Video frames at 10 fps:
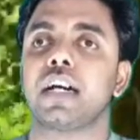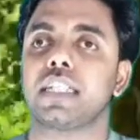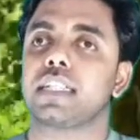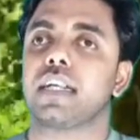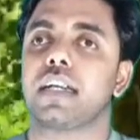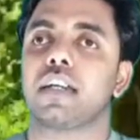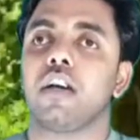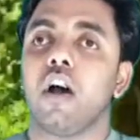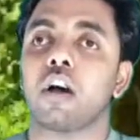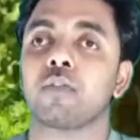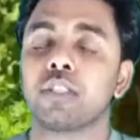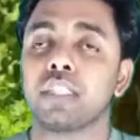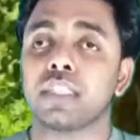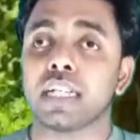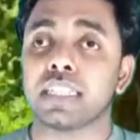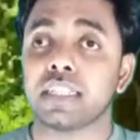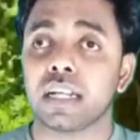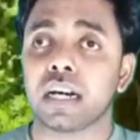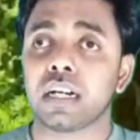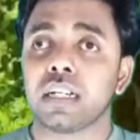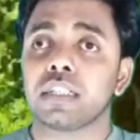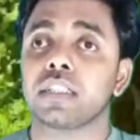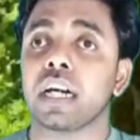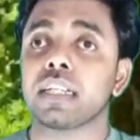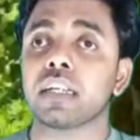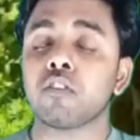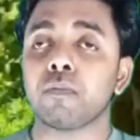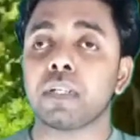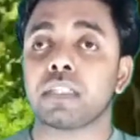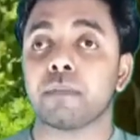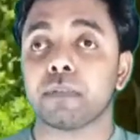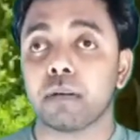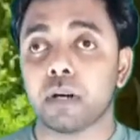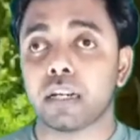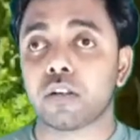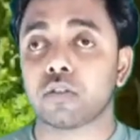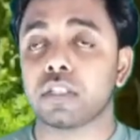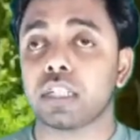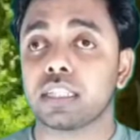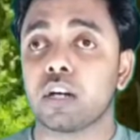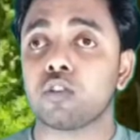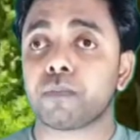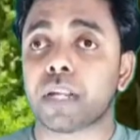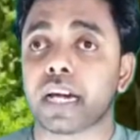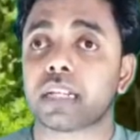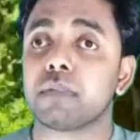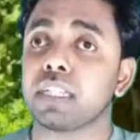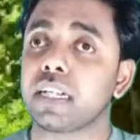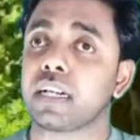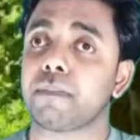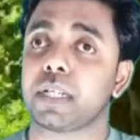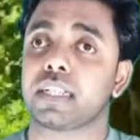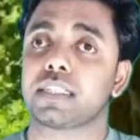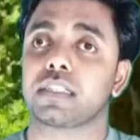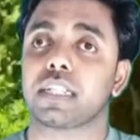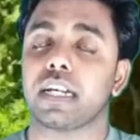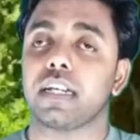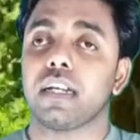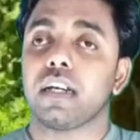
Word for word: आ जाता है और वह चीता सीधा चाणक्य के ऊपर झपटा मारने की कोशिश करता है उस पर आक्रमण करने का प्रयास करता है